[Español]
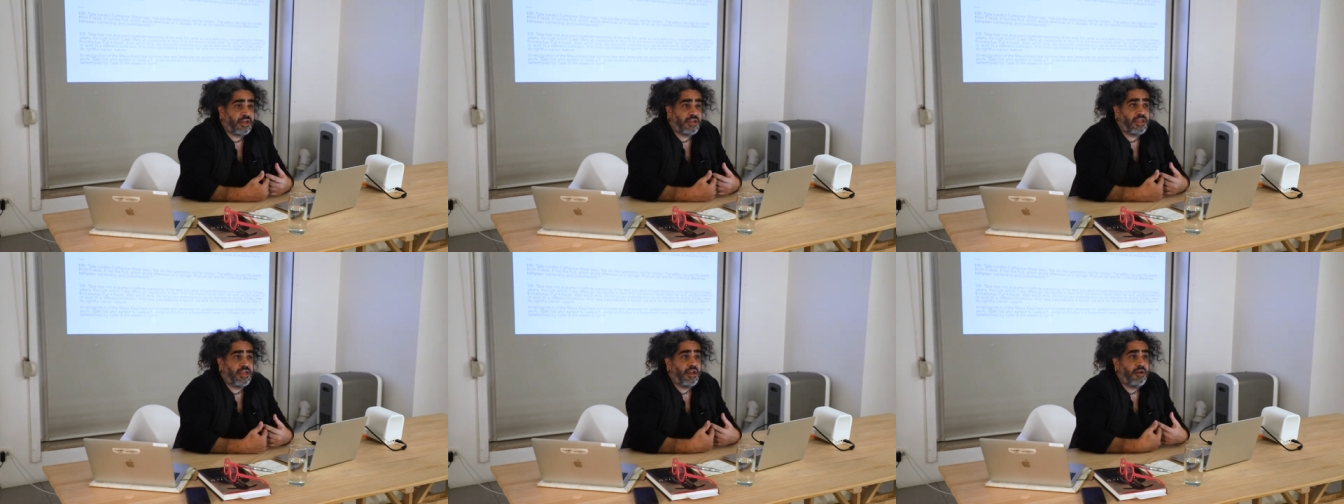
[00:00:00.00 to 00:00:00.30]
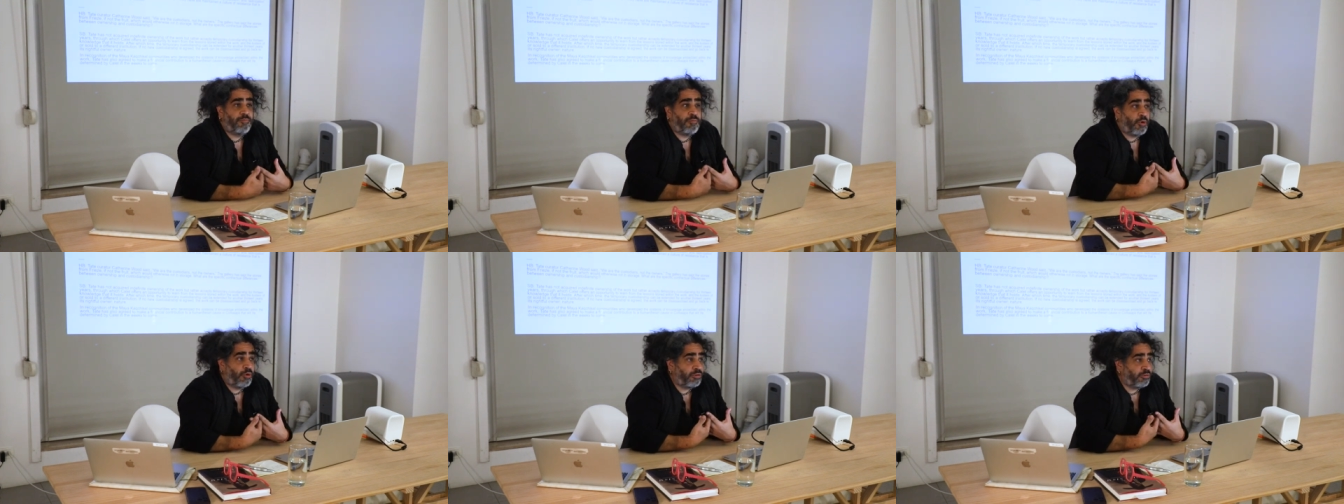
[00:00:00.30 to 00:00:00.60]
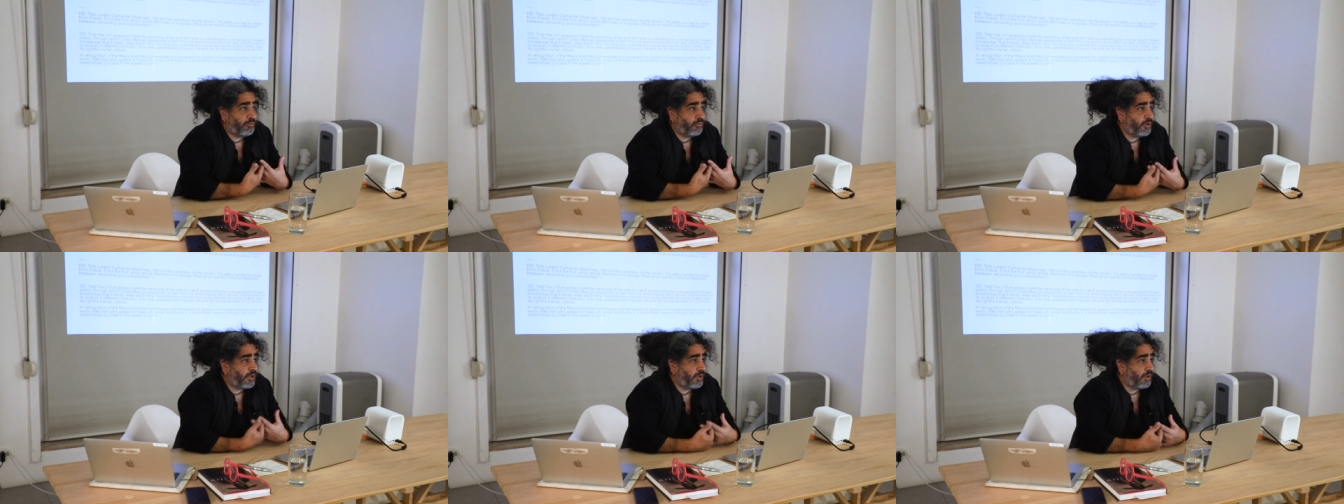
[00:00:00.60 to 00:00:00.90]
aquí el
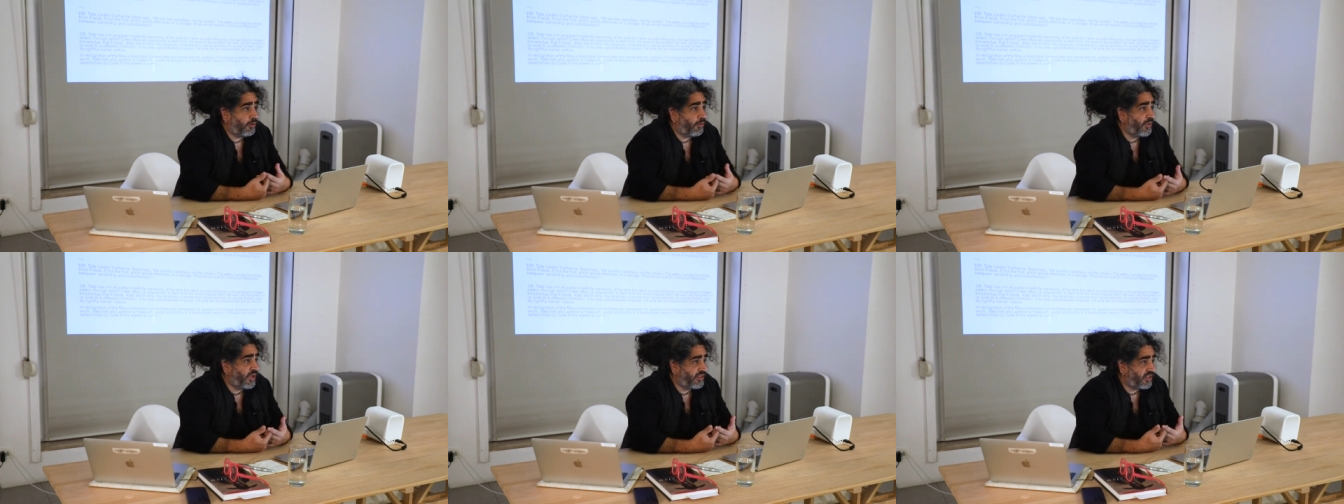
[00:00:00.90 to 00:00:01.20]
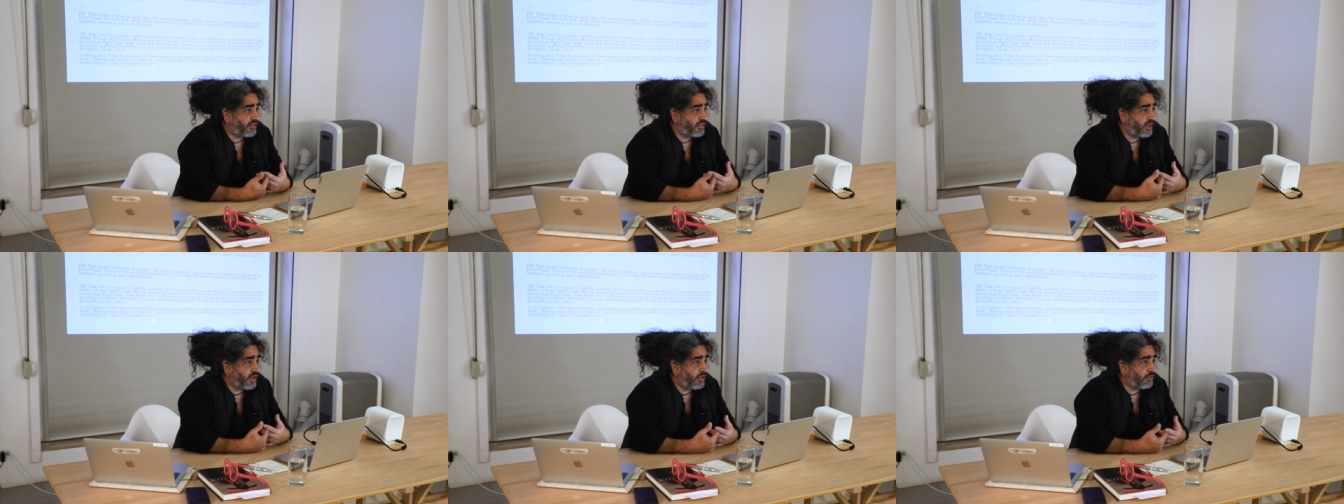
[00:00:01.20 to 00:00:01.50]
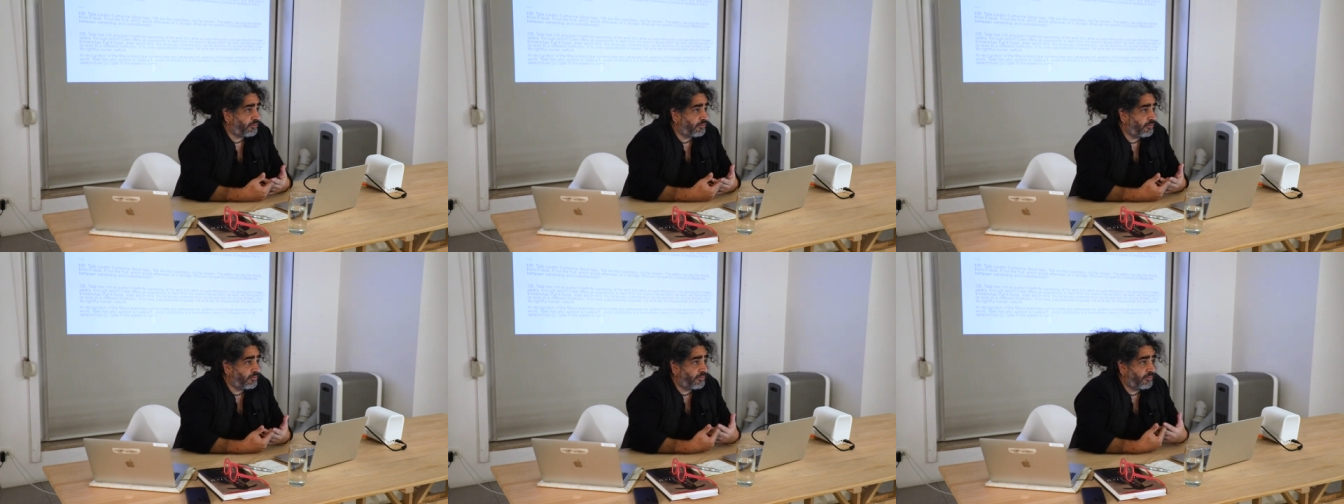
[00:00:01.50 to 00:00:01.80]
posto que comienza a hacer
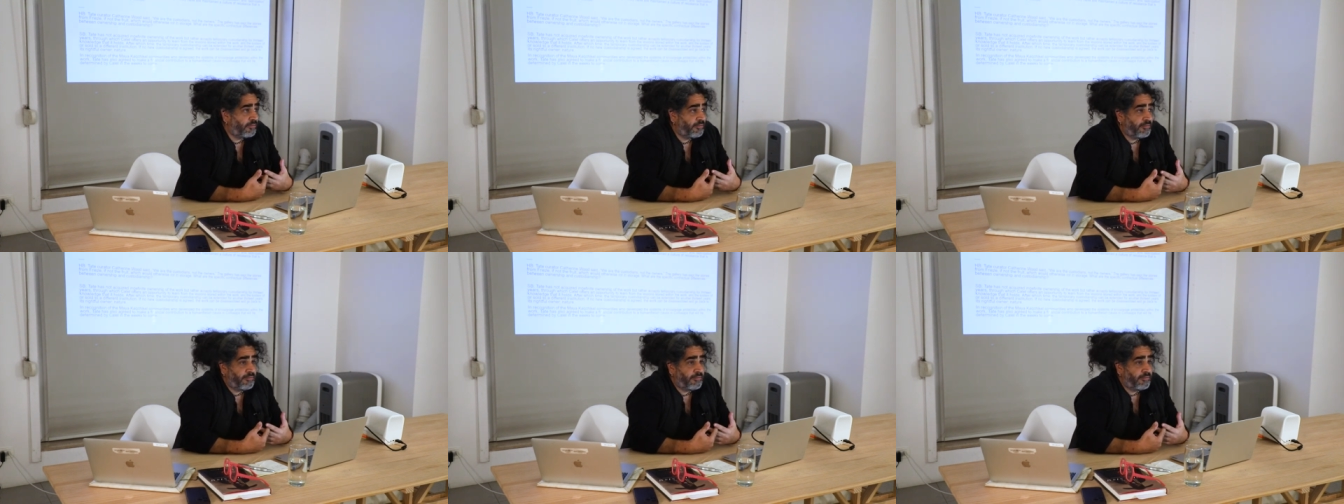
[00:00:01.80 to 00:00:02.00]
eso.